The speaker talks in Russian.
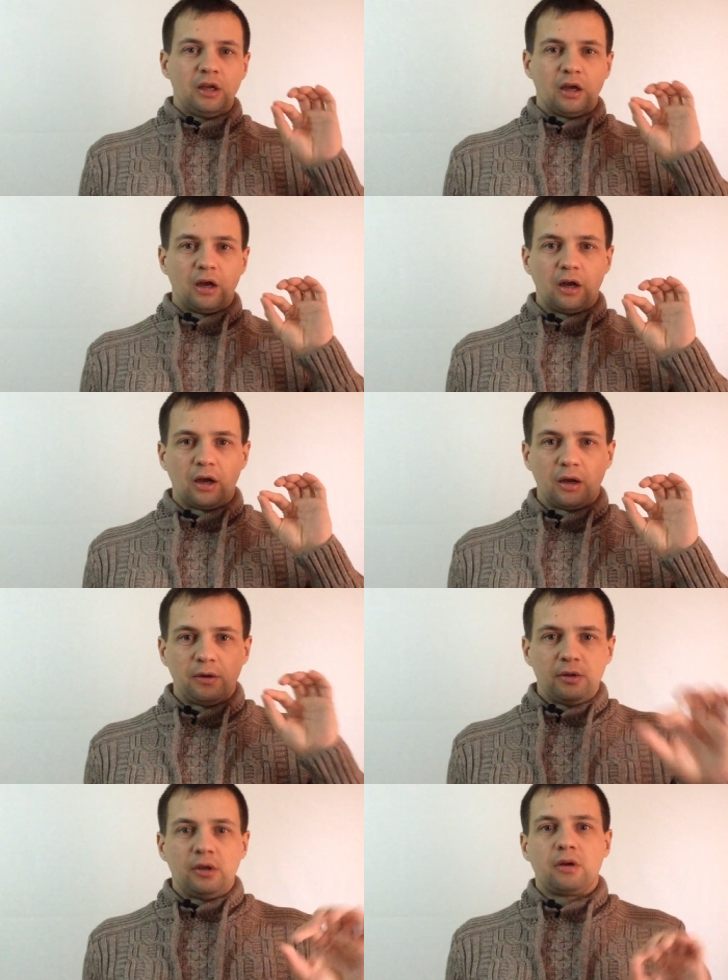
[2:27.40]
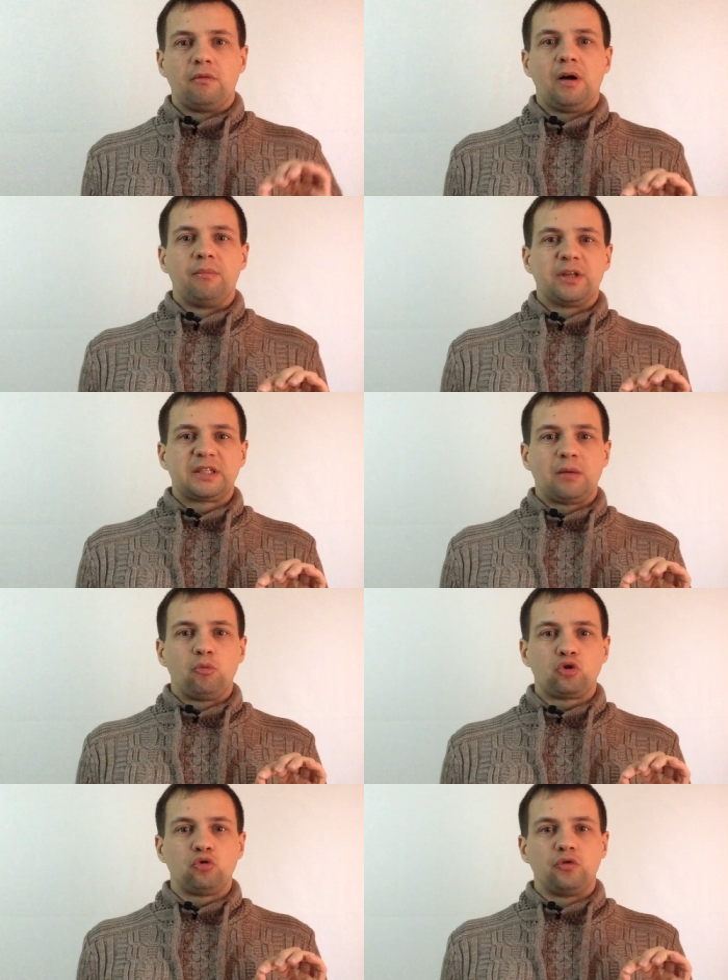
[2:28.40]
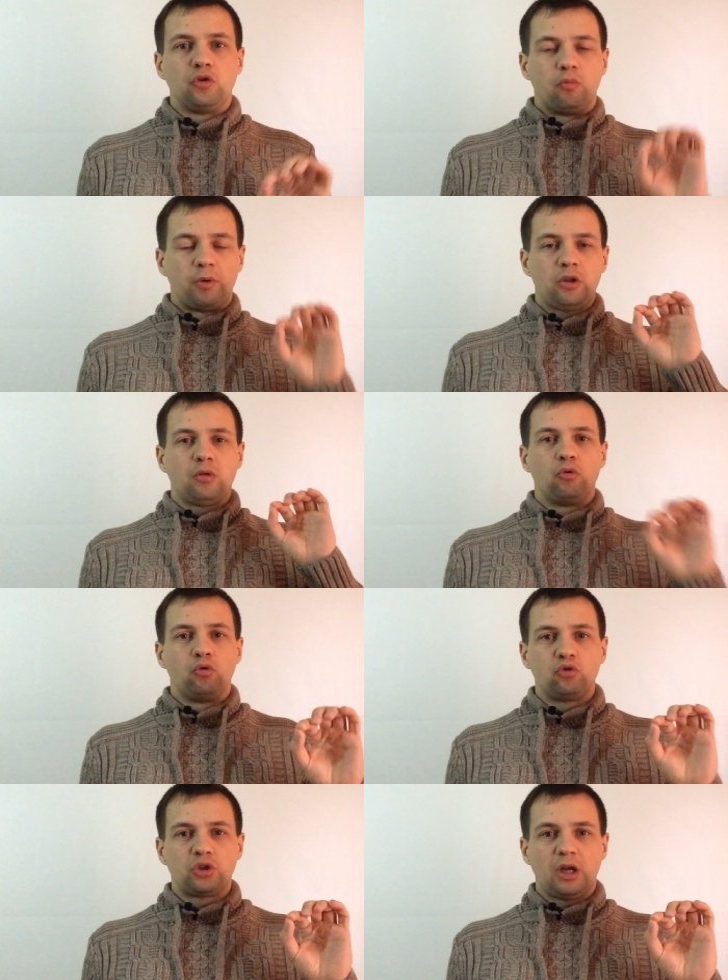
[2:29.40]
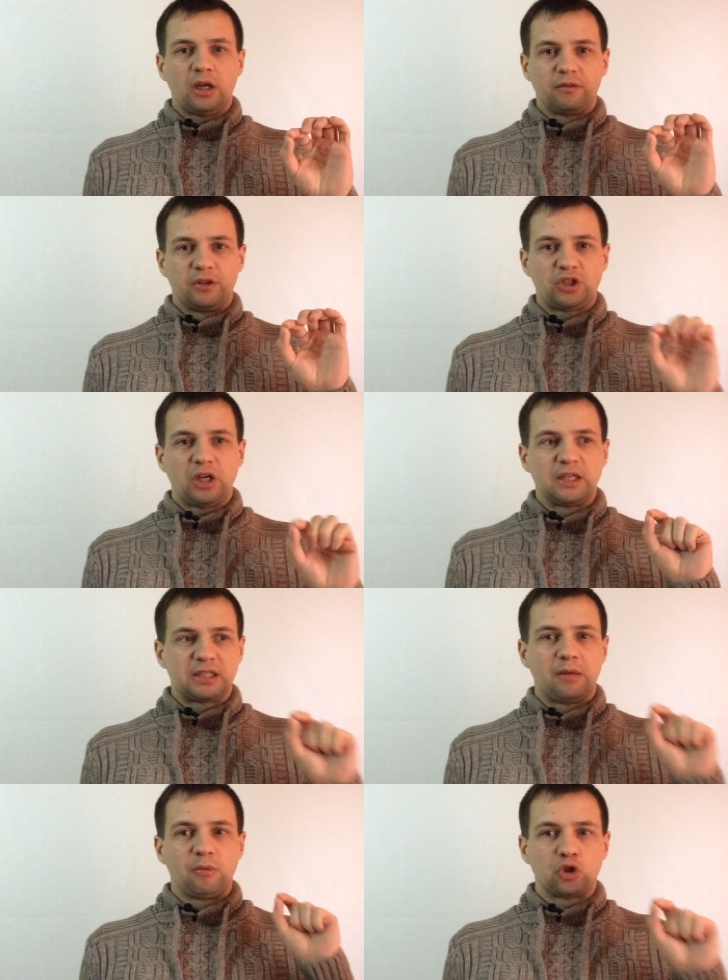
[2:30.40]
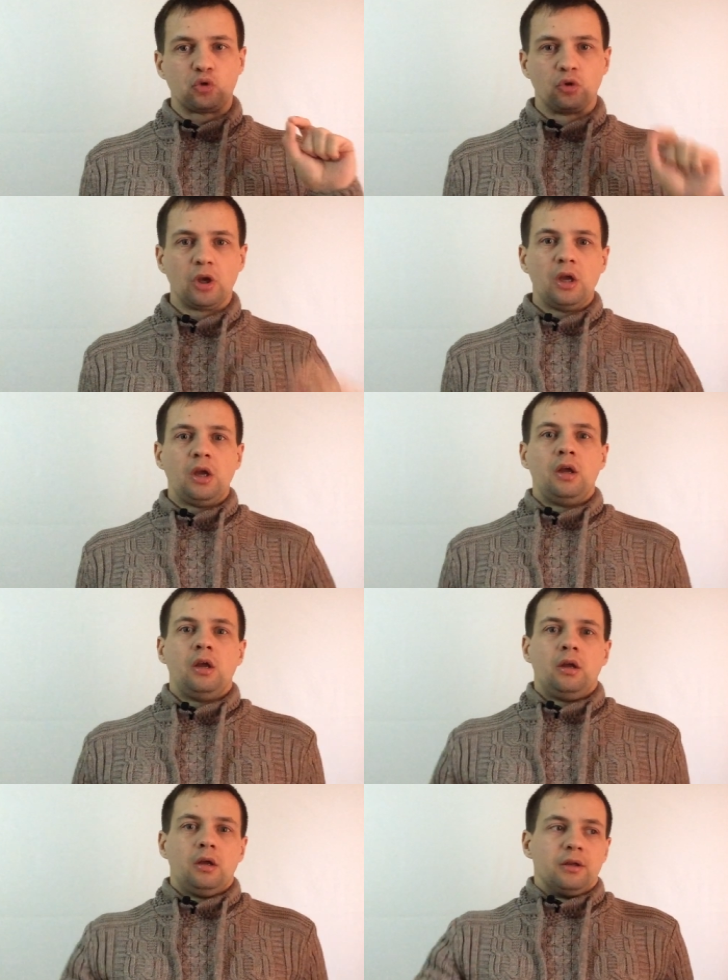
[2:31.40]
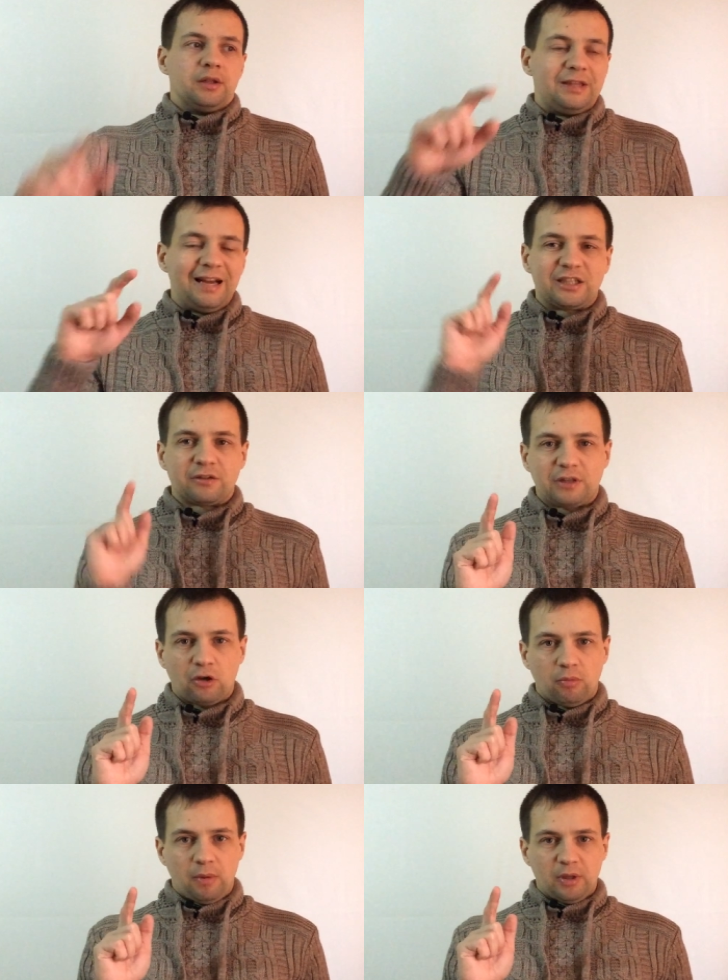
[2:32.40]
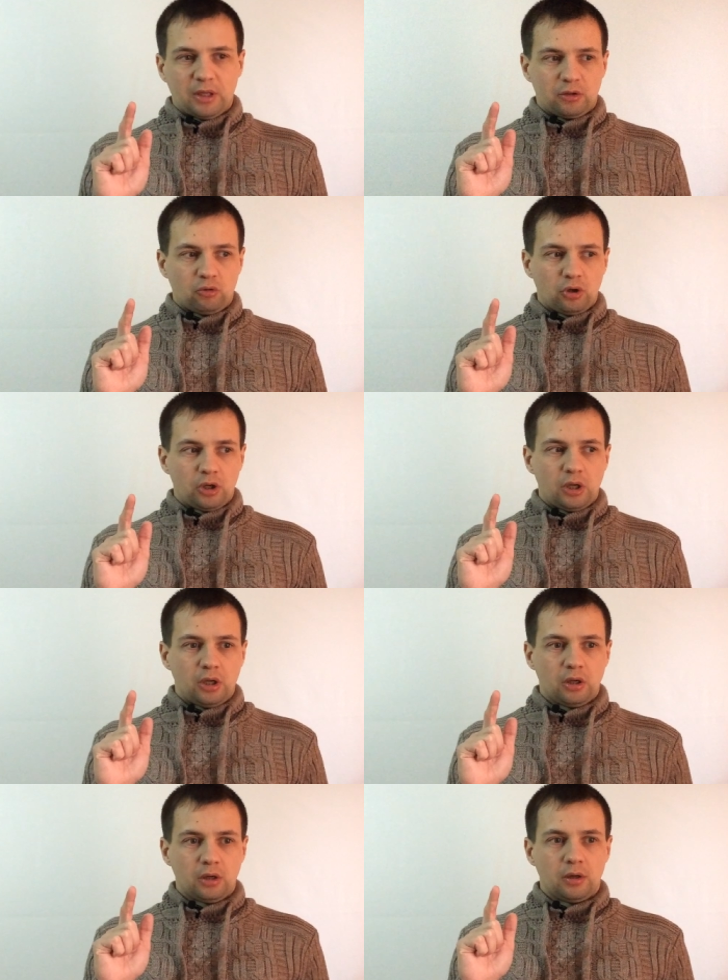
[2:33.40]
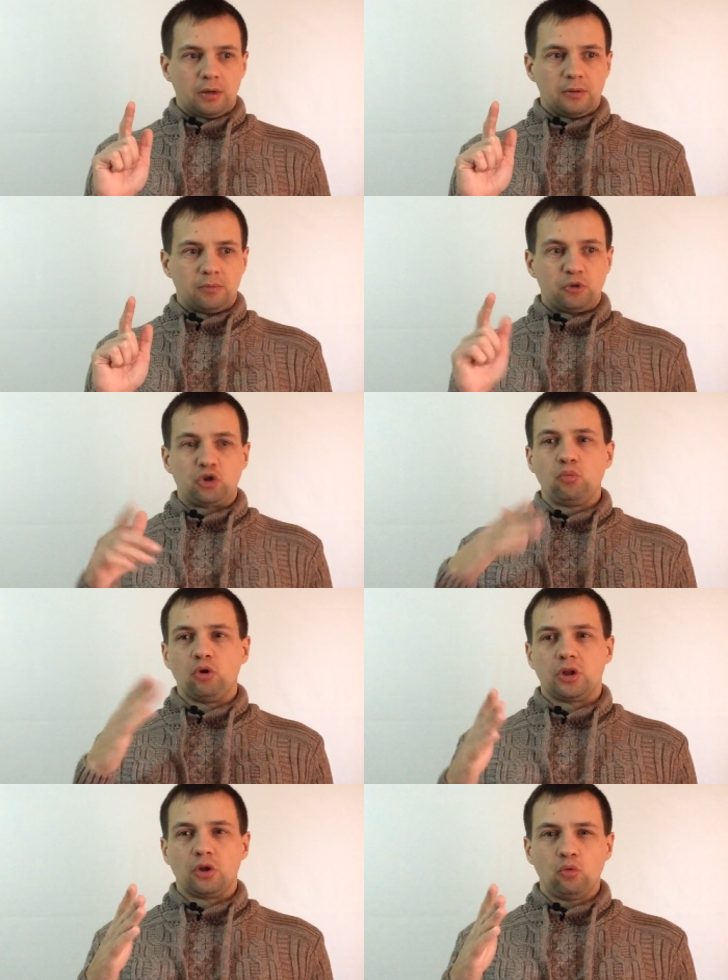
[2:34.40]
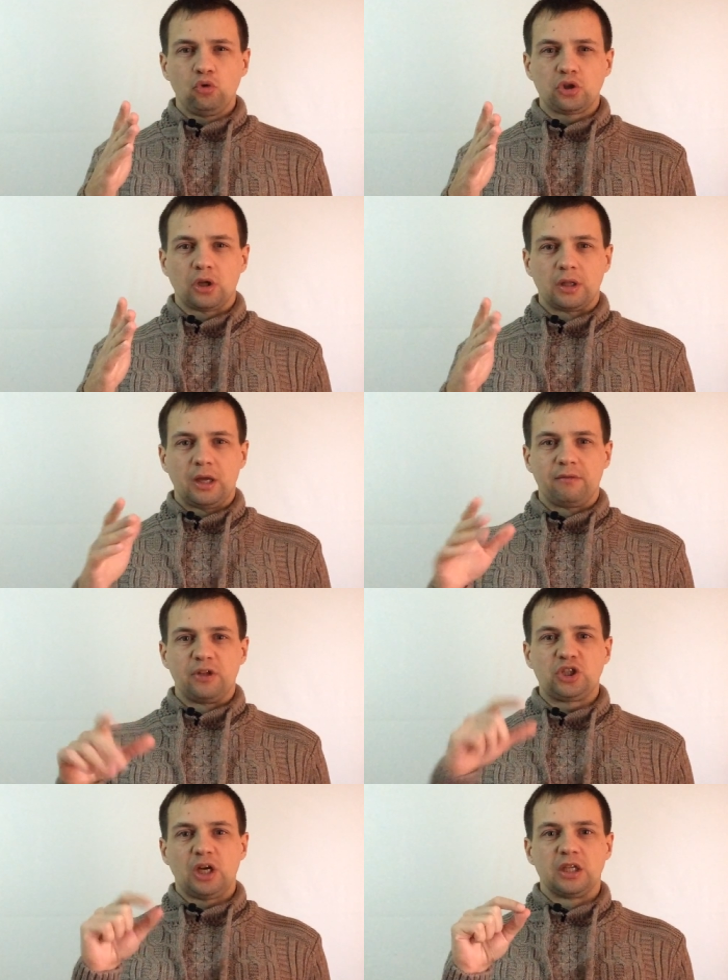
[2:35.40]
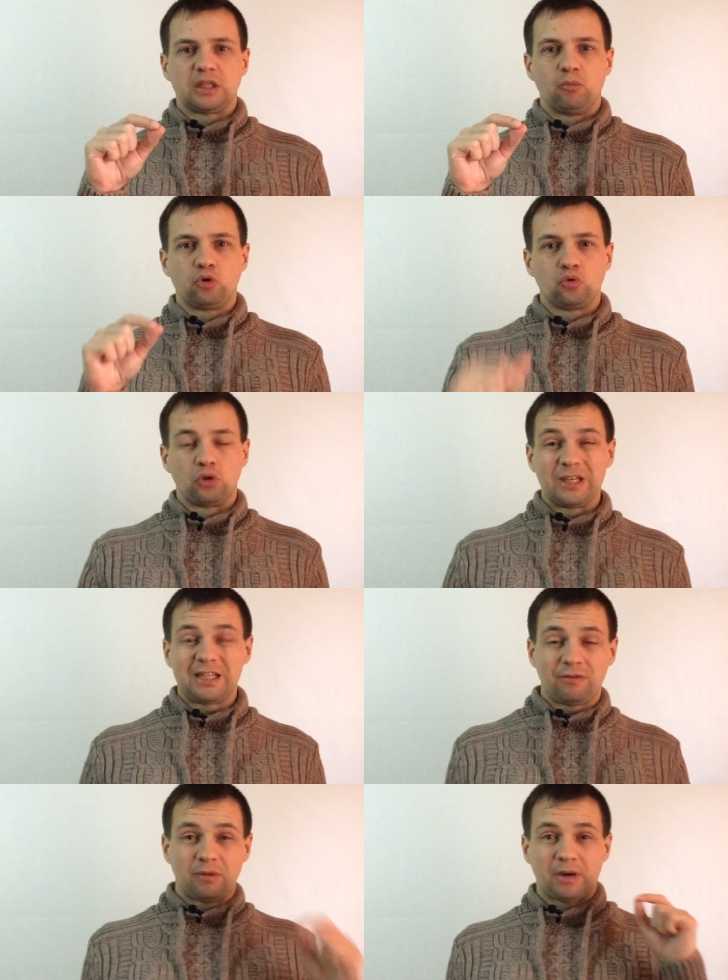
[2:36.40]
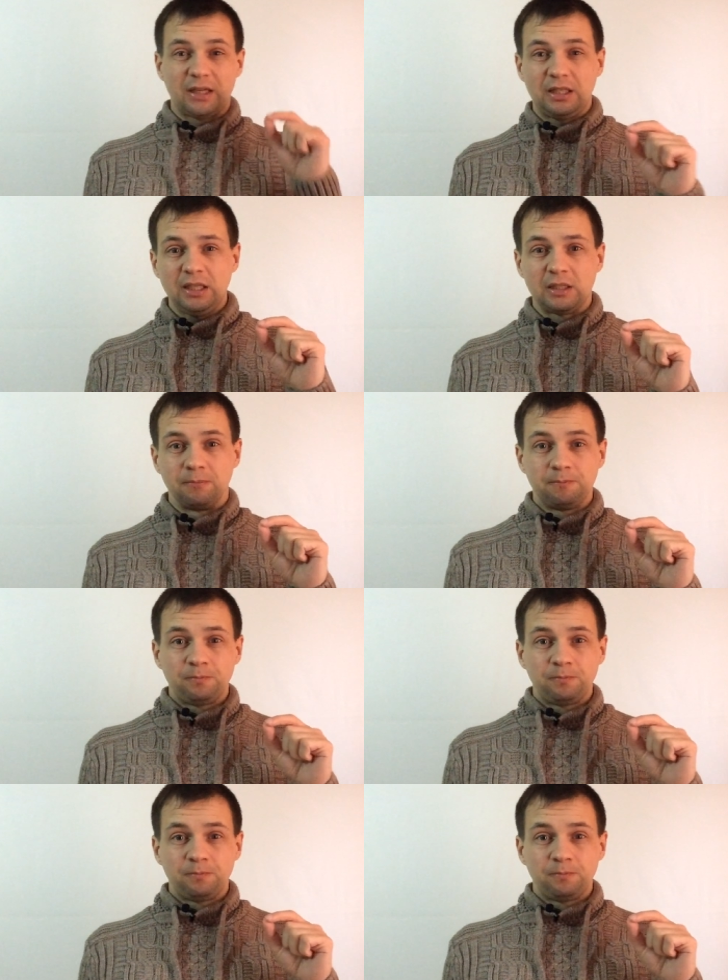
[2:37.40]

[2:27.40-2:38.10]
э, к вам на саму суть видео. Поэтому нужна вначале самая суть. Дальше второй момент, который, э, почему это нужно, да, в начале саму суть. Если вы обратите,